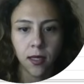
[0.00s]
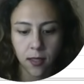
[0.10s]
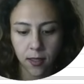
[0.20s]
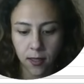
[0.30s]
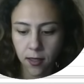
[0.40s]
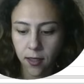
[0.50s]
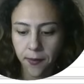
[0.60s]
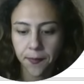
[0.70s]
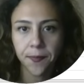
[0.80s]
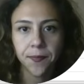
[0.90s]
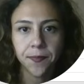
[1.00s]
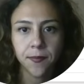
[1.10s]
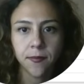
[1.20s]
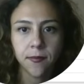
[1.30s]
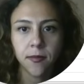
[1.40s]
7 diyeyim.
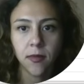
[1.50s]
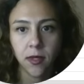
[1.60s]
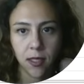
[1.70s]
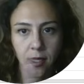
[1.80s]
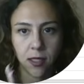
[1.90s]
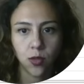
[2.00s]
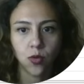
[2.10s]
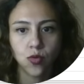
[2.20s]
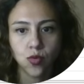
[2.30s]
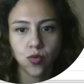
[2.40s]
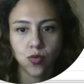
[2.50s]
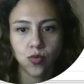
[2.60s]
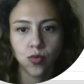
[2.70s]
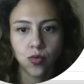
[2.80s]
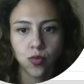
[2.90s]
Yan yana
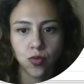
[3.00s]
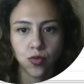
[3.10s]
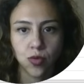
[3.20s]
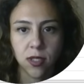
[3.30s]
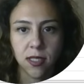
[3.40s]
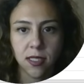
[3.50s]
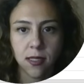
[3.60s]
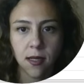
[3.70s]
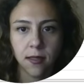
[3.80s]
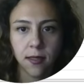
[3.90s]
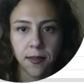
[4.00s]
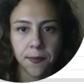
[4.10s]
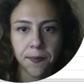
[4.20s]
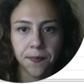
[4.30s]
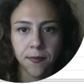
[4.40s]
gözüksün. Şurayı kısaltayım.
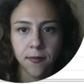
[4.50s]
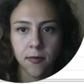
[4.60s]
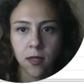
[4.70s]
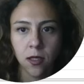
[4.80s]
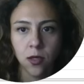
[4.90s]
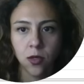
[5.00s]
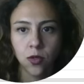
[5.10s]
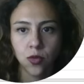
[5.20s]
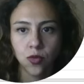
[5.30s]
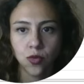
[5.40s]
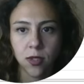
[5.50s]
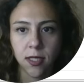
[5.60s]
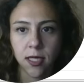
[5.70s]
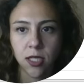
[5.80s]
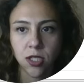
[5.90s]
Şurayı da
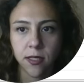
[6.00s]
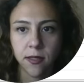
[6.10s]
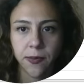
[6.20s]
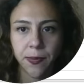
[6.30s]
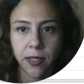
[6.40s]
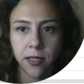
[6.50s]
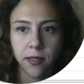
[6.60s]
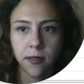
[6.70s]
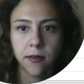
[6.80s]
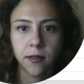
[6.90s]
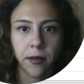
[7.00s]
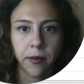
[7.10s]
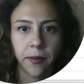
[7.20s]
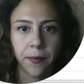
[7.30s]
genişlettim mi? Tamam.